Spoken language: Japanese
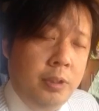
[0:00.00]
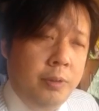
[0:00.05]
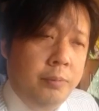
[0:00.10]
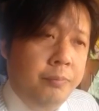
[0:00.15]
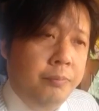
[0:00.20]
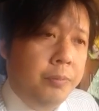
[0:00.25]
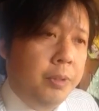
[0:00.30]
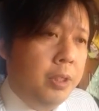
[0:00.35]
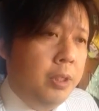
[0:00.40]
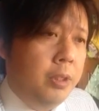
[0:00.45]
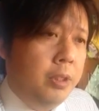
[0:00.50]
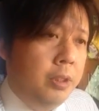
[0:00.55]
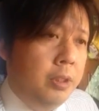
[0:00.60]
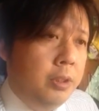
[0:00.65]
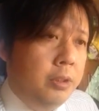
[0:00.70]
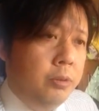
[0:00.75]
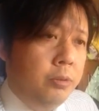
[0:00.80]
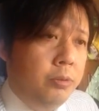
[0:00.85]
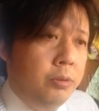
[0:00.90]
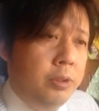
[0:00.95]
ね。
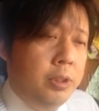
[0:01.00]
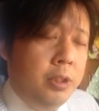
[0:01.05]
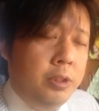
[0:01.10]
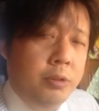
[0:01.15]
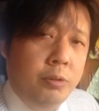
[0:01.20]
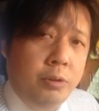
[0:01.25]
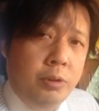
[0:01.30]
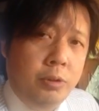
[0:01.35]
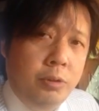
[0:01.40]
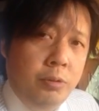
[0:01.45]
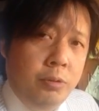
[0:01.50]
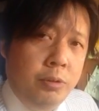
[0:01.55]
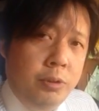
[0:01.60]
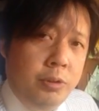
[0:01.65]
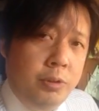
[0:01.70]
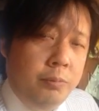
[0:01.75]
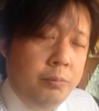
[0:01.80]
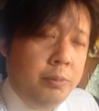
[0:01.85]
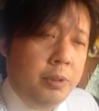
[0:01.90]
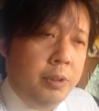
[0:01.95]
どちらにしろ非常に
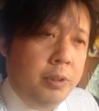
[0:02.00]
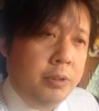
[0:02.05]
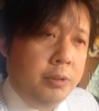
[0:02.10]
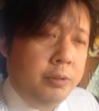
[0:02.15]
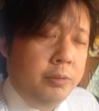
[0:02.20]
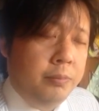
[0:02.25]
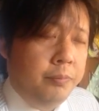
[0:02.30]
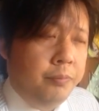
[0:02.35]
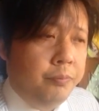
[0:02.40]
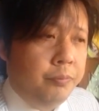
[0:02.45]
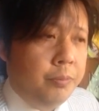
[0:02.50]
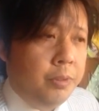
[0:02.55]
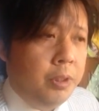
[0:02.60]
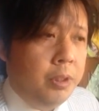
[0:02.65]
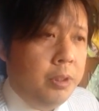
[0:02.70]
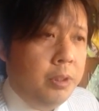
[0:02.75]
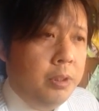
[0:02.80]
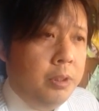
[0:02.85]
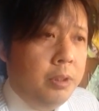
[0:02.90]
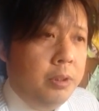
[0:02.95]
心配です。
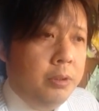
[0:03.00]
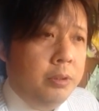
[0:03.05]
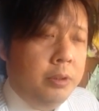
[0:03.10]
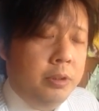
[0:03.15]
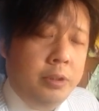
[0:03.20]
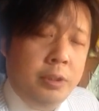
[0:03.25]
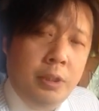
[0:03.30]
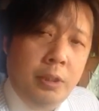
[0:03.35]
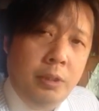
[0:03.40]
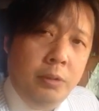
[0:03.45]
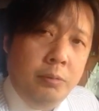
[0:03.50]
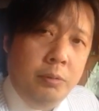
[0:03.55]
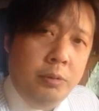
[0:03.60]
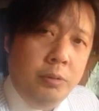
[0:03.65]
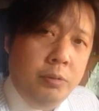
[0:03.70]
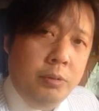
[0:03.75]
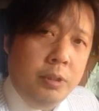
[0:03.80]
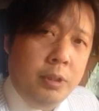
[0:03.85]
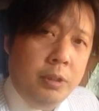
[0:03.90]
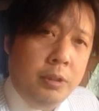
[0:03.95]
で、大変面
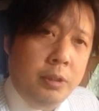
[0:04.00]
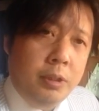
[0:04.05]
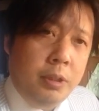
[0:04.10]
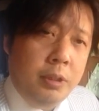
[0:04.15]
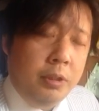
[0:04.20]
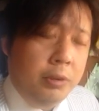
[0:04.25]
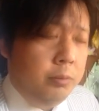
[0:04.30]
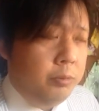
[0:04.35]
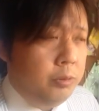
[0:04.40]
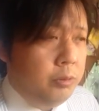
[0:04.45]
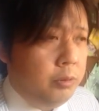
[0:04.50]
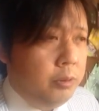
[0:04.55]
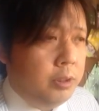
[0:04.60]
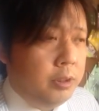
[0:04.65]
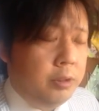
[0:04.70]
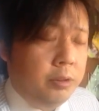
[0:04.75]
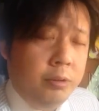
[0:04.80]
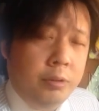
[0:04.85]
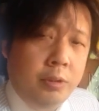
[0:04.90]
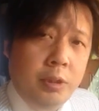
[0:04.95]
白かった、面白
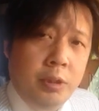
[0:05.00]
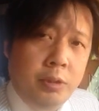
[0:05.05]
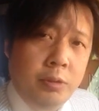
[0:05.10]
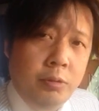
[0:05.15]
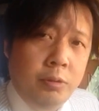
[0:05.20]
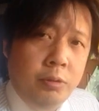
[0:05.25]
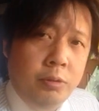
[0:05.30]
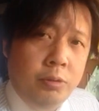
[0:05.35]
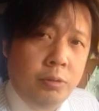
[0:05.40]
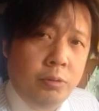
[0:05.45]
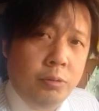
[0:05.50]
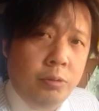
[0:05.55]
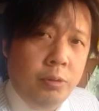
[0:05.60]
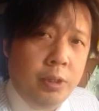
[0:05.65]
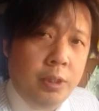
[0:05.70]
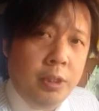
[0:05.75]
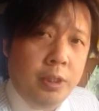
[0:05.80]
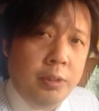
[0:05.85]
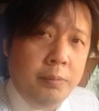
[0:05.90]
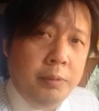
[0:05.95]
かったといったら非常にちょっと語
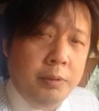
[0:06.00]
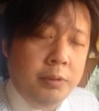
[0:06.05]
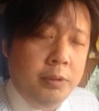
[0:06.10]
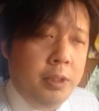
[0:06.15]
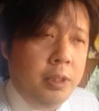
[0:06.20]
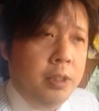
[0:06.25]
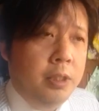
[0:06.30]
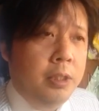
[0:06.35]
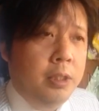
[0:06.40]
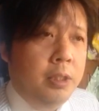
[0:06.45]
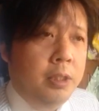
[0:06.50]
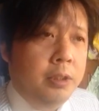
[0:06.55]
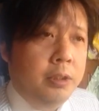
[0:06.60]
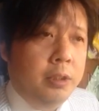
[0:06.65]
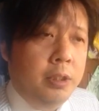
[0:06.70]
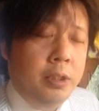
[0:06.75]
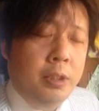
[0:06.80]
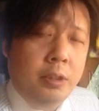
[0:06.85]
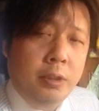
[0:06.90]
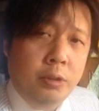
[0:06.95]
弊がありますね。
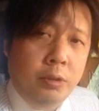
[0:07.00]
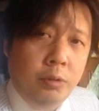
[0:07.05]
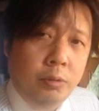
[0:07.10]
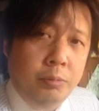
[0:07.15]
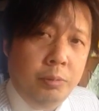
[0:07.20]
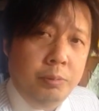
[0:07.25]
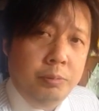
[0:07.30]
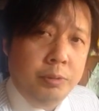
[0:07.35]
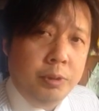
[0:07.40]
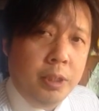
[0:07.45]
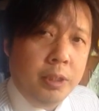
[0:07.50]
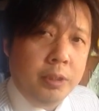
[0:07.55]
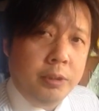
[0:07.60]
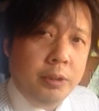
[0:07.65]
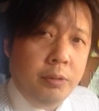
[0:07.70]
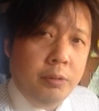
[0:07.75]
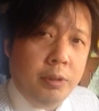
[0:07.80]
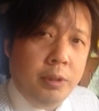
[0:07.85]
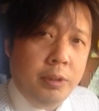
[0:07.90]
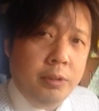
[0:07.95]
大変興味深かっ
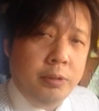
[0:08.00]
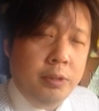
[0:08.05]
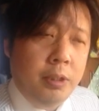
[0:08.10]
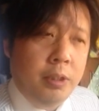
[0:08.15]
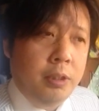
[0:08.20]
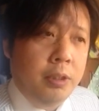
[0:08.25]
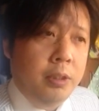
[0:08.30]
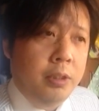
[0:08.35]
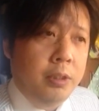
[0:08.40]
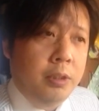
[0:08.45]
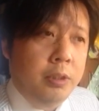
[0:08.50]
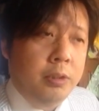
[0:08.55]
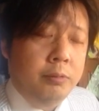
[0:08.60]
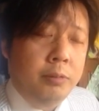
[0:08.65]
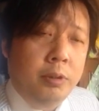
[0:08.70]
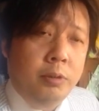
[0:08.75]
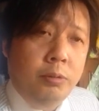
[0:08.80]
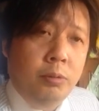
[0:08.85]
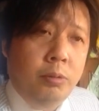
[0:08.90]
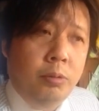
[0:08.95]
たのがですね、
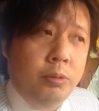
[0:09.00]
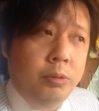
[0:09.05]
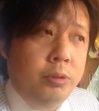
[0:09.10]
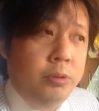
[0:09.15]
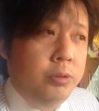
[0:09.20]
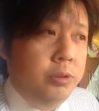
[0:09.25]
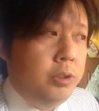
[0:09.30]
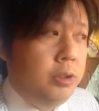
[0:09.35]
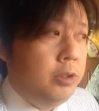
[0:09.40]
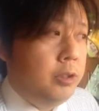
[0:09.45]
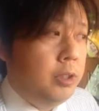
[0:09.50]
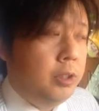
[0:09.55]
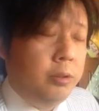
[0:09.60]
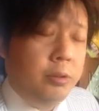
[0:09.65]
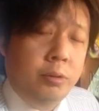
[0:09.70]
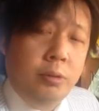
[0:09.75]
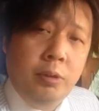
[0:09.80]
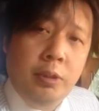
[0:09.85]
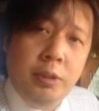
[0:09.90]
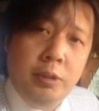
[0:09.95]
割と保守陣営
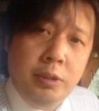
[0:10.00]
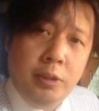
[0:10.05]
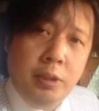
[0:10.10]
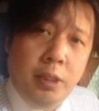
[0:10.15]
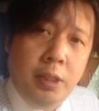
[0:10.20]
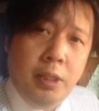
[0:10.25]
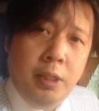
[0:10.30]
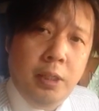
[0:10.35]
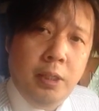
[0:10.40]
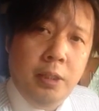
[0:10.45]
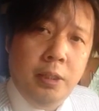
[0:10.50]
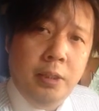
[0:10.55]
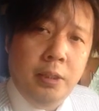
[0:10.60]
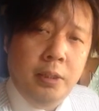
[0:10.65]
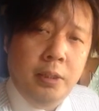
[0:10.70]
の人たちが、